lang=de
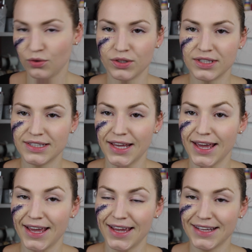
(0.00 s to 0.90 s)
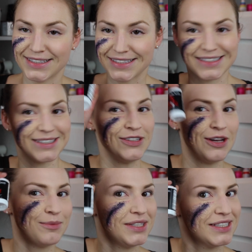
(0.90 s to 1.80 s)
Und jetzt
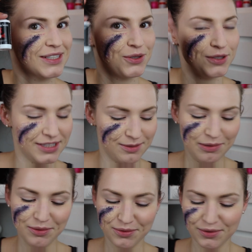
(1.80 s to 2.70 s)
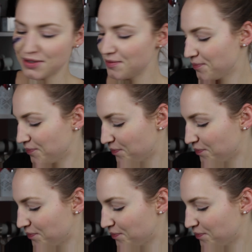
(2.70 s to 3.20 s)
kommt das Kunstblut.